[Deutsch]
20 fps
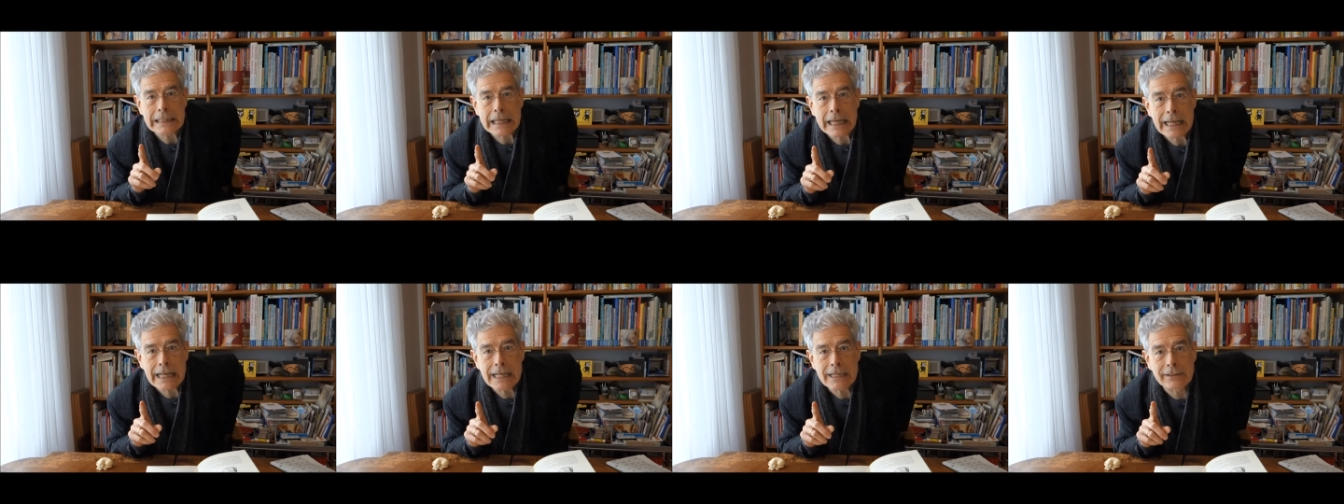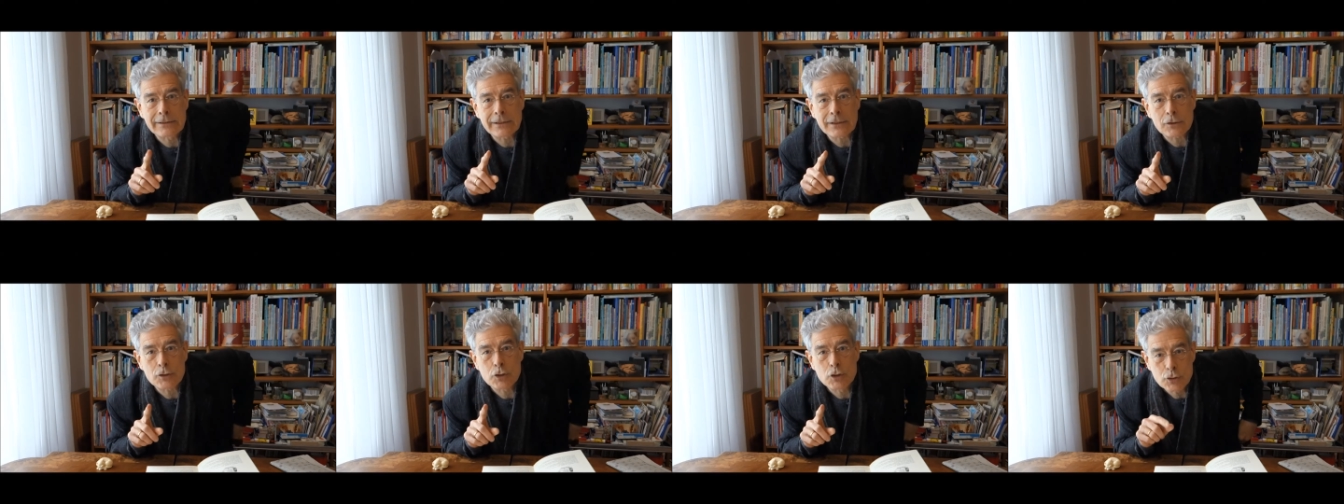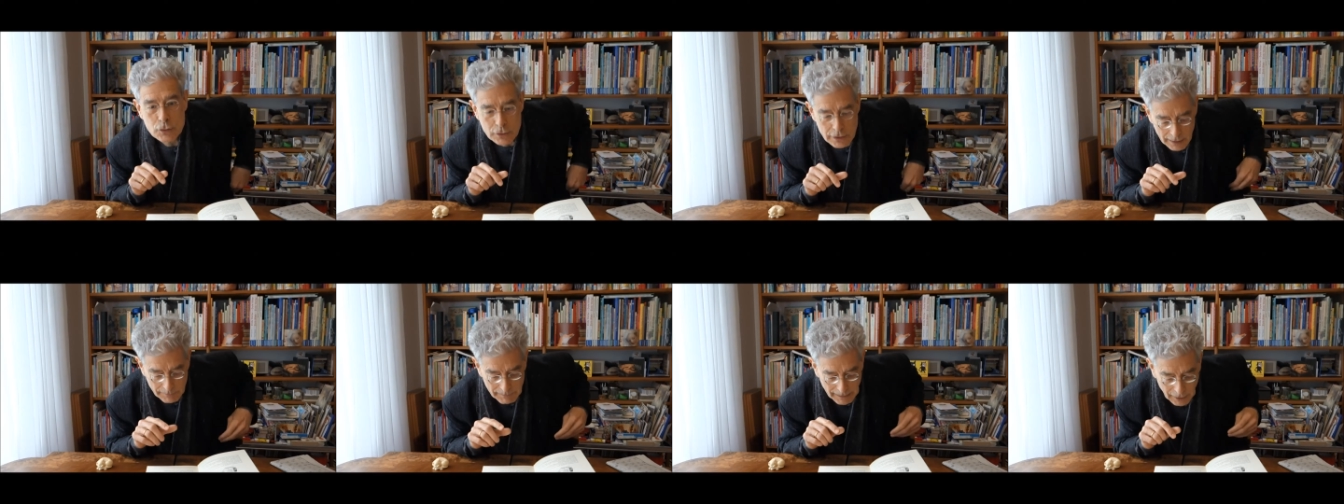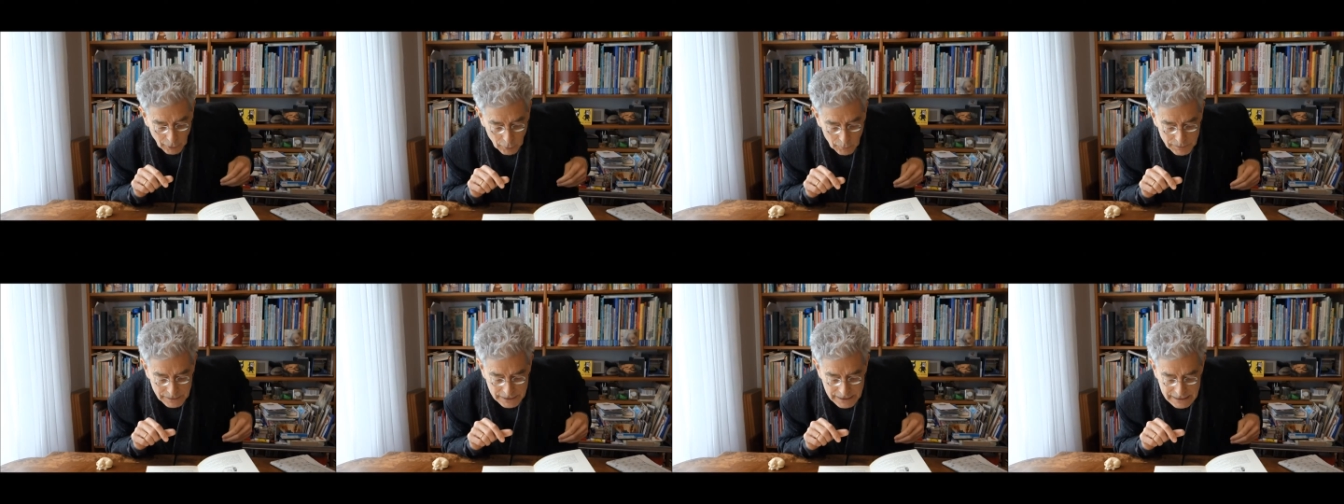Die älteren Schüler
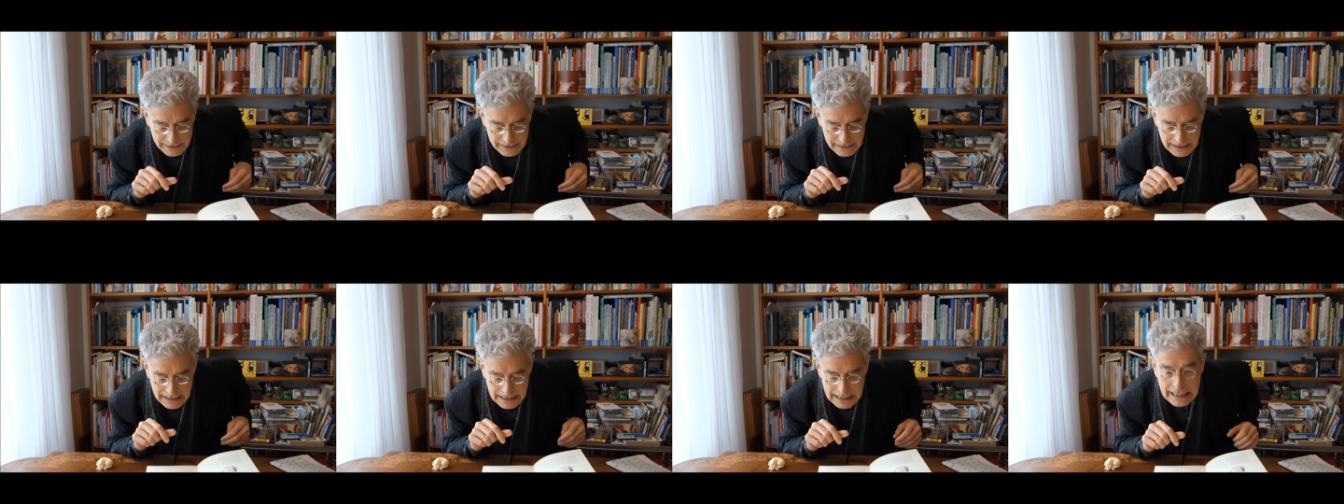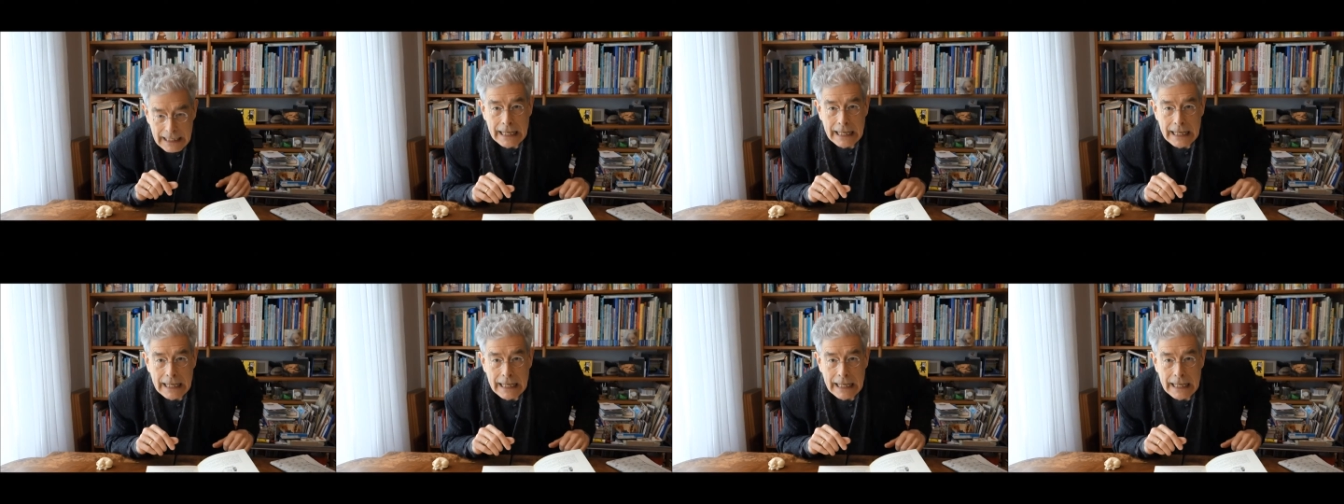behaupteten,